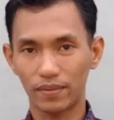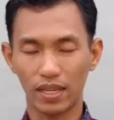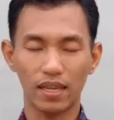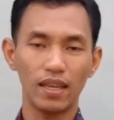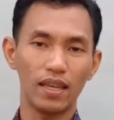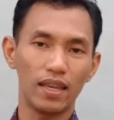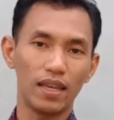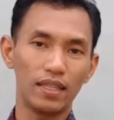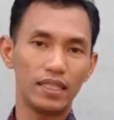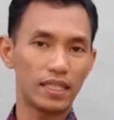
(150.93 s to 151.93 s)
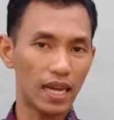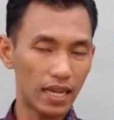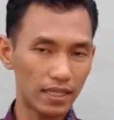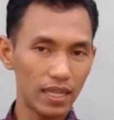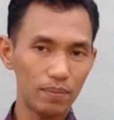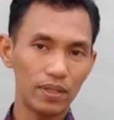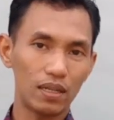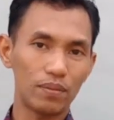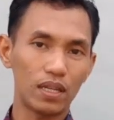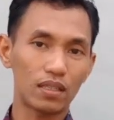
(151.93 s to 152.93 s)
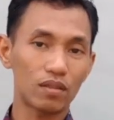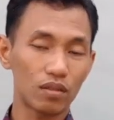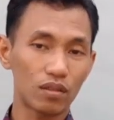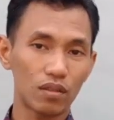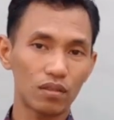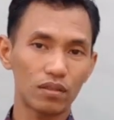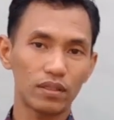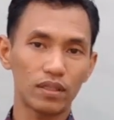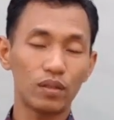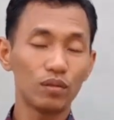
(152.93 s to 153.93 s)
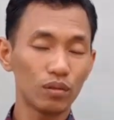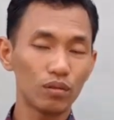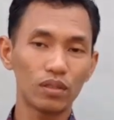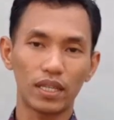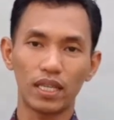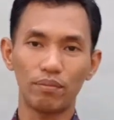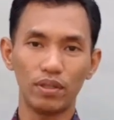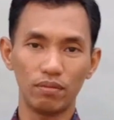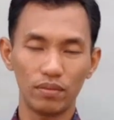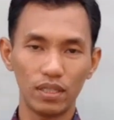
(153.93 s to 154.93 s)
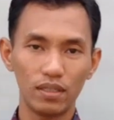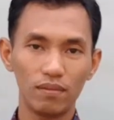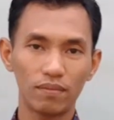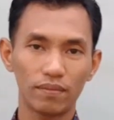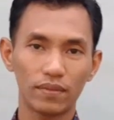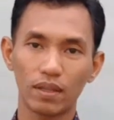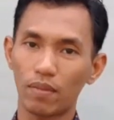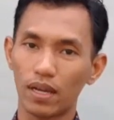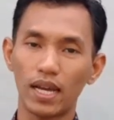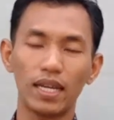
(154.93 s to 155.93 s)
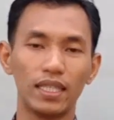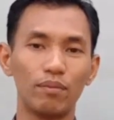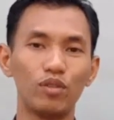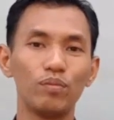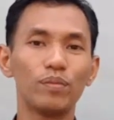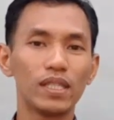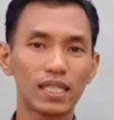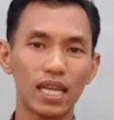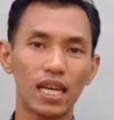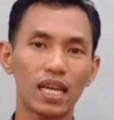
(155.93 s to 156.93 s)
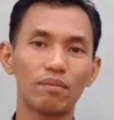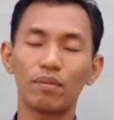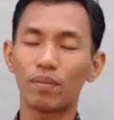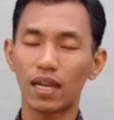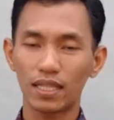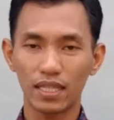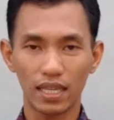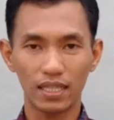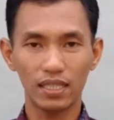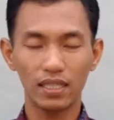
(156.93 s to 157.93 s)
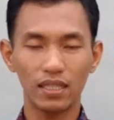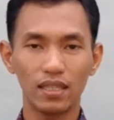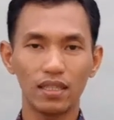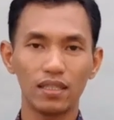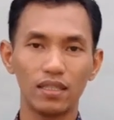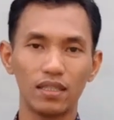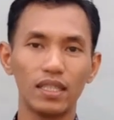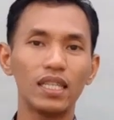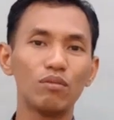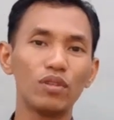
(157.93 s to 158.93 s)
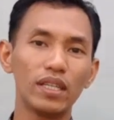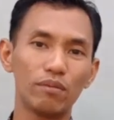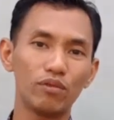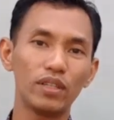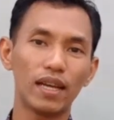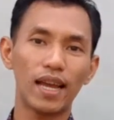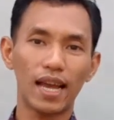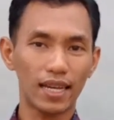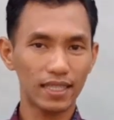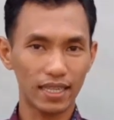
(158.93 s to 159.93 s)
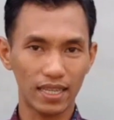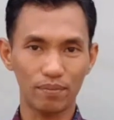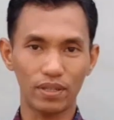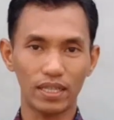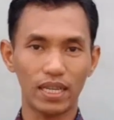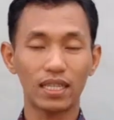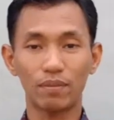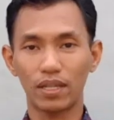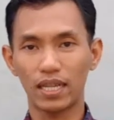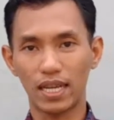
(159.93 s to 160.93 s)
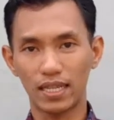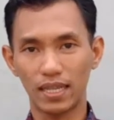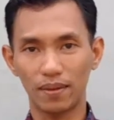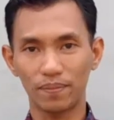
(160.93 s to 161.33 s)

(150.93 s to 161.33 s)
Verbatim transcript: Nah, jika Anda benar-benar cocok untuk saya bimbing, maka Anda pun bisa mempelajari eh, ilmu-ilmu yang akan saya berikan kepada Anda.